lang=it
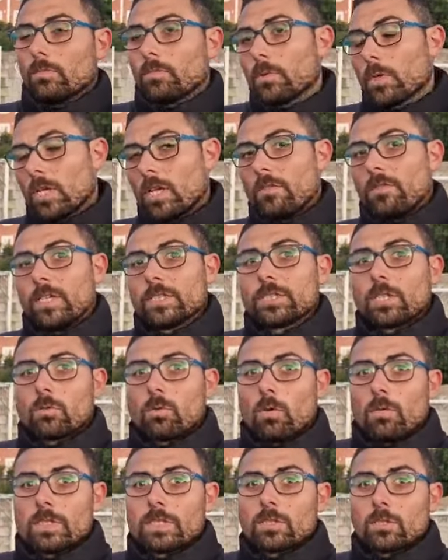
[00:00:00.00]
Più che una faccia
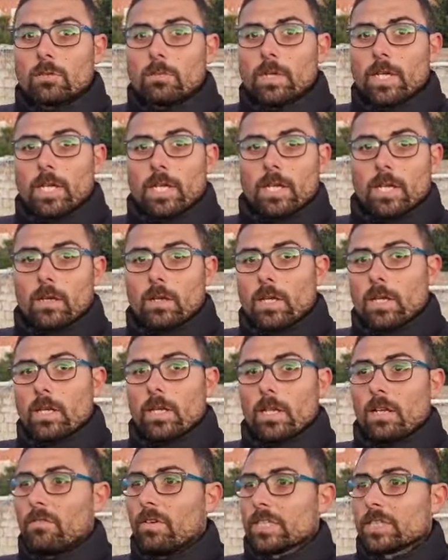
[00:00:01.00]
nuova, secondo me
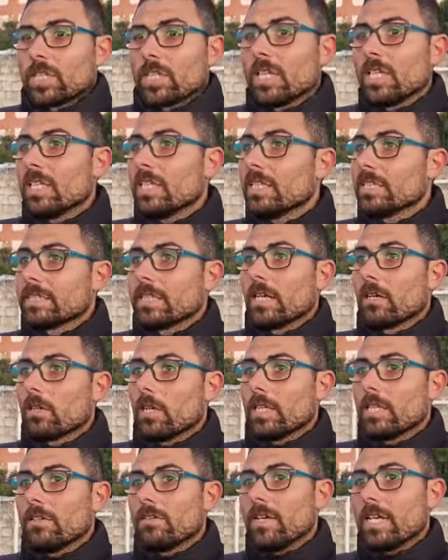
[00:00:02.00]
eh, la faccia dell'Ischia
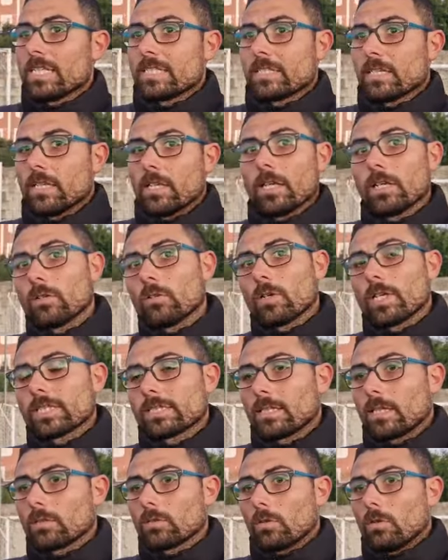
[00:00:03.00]
quella deve essere. Noi è
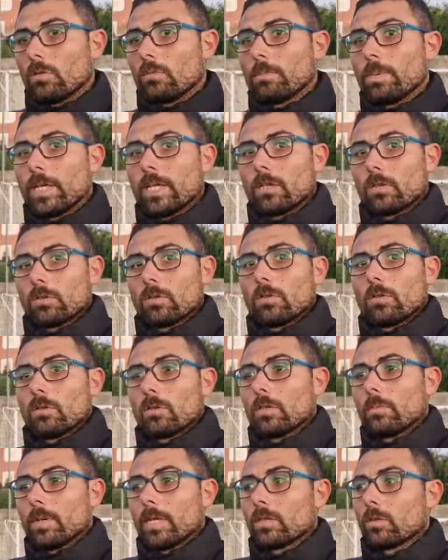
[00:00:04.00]
stato un
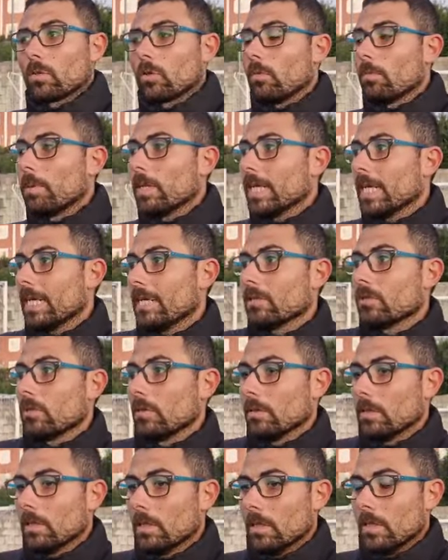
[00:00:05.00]
periodo, ripeto, complicato.